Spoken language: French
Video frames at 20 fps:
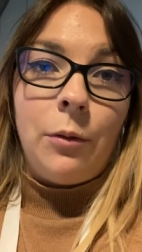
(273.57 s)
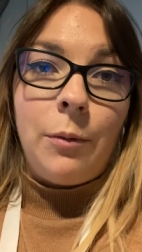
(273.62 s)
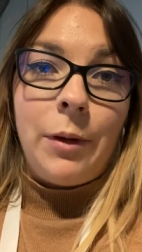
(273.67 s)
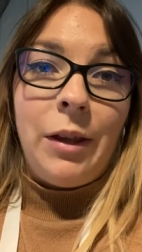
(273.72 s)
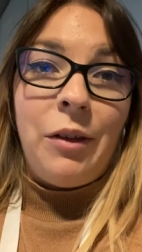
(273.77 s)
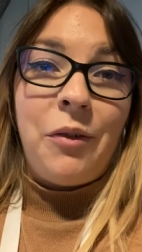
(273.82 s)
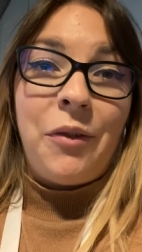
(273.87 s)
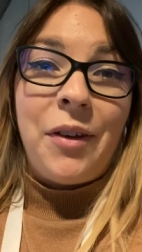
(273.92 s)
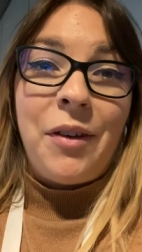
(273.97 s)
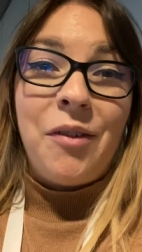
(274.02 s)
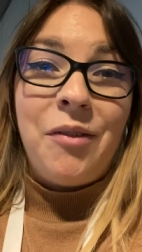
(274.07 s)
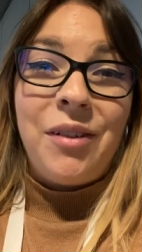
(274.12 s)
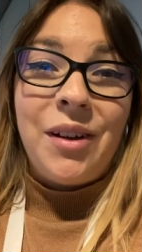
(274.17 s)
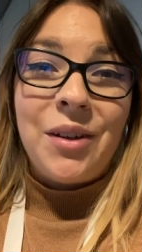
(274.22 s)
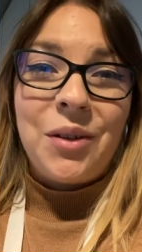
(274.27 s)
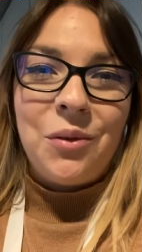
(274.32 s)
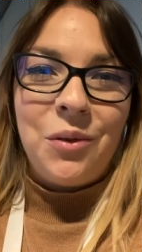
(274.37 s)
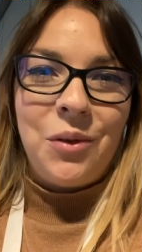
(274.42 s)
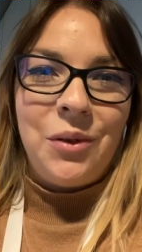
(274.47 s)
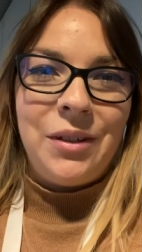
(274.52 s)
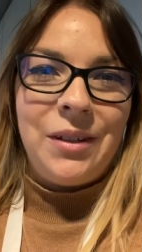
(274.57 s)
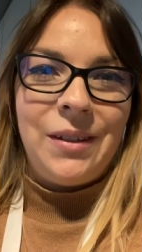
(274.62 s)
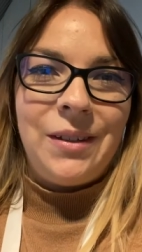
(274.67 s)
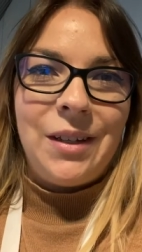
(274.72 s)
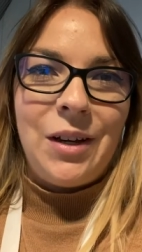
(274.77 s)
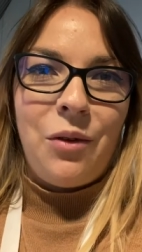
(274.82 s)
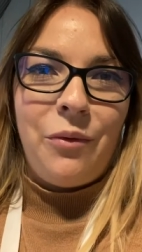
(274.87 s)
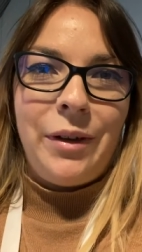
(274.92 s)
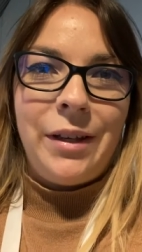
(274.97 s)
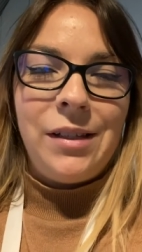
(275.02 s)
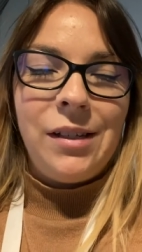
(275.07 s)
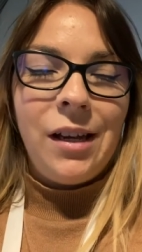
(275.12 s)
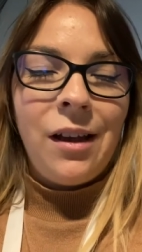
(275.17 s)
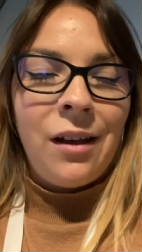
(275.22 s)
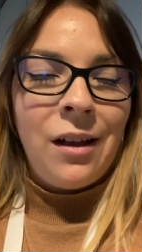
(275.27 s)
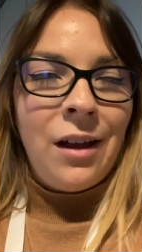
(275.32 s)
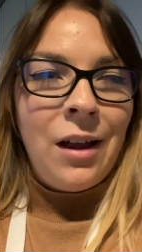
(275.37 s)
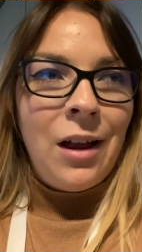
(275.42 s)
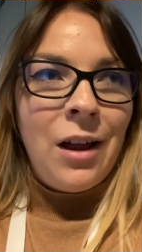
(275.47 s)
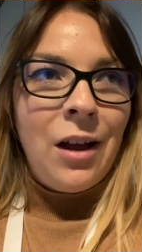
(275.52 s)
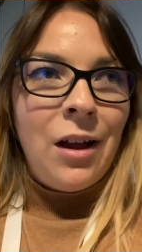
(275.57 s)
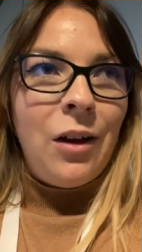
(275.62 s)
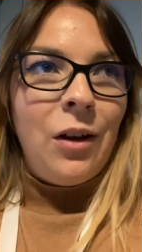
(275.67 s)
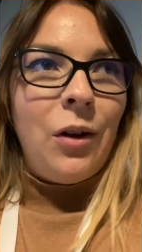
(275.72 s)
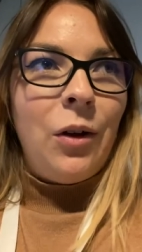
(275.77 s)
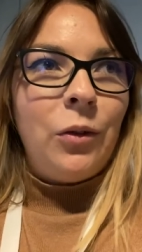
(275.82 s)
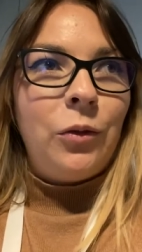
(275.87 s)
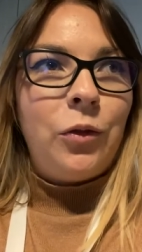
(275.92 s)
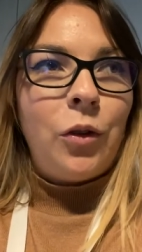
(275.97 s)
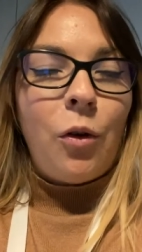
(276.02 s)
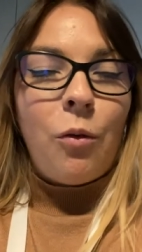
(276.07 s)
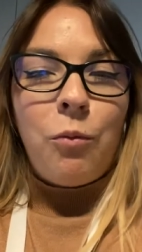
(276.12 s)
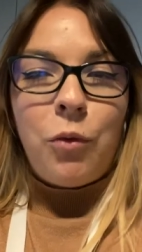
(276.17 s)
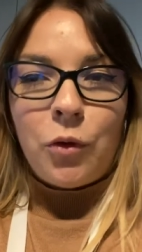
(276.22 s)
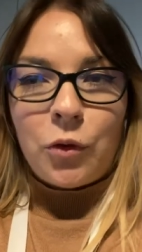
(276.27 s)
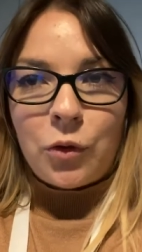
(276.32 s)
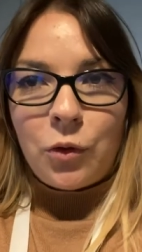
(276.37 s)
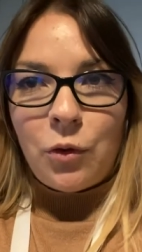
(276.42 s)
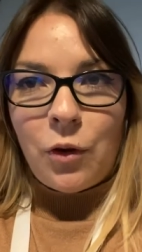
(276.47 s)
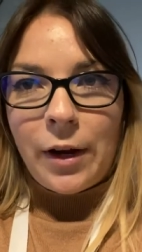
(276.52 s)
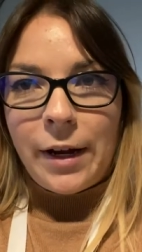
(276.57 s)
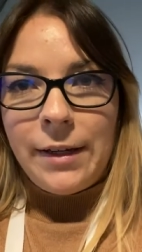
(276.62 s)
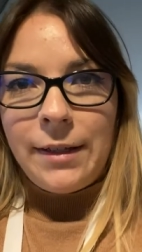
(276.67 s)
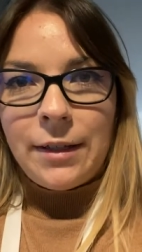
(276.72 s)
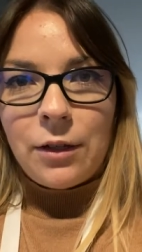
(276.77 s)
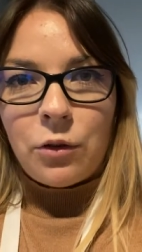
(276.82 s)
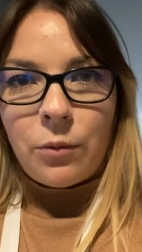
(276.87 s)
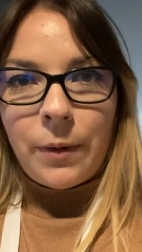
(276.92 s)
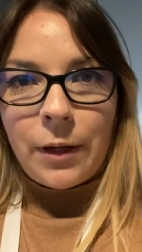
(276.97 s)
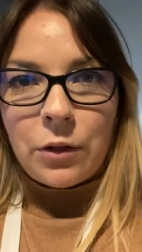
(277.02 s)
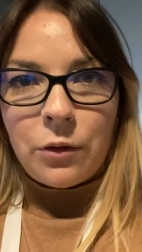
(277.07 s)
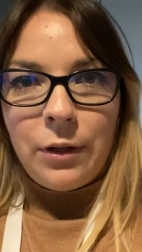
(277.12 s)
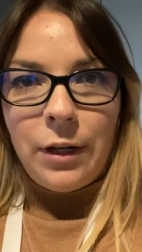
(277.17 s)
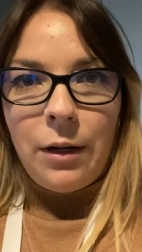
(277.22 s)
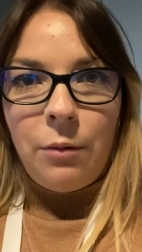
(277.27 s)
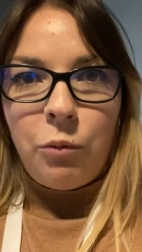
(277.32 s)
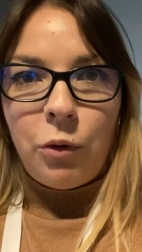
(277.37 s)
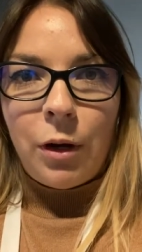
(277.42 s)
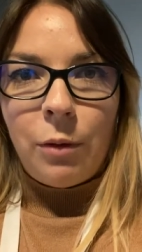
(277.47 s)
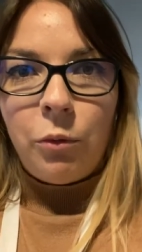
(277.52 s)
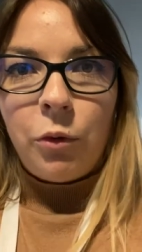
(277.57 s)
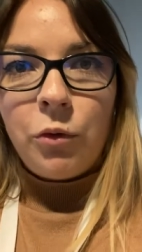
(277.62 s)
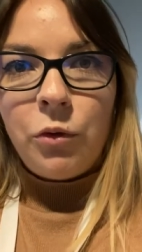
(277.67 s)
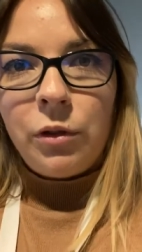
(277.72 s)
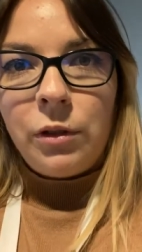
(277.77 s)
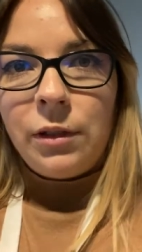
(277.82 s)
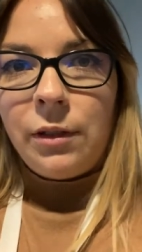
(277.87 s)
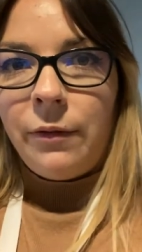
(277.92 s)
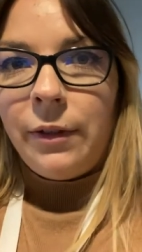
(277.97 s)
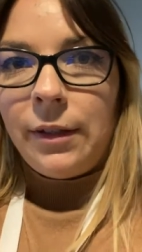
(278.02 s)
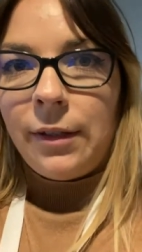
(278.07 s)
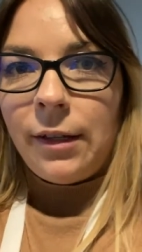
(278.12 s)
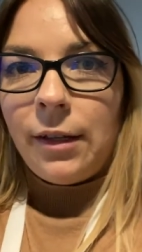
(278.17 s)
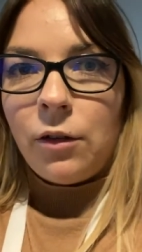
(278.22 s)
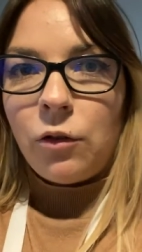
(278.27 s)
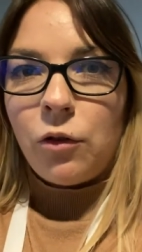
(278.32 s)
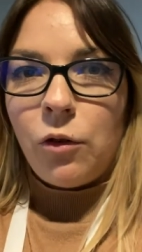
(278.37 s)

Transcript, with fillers: il fait face au quotidien, on va dire, tant pour son organisation personnelle, pour la productivité,